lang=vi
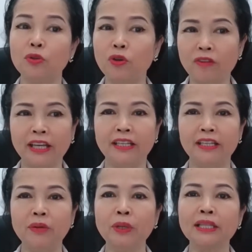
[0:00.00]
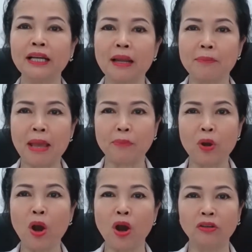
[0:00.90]
Tuy vậy thì những nguyên tắc làm đẹp
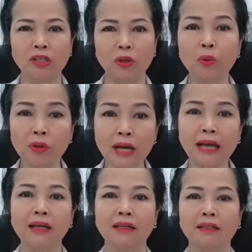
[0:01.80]
của họ thì luôn đặt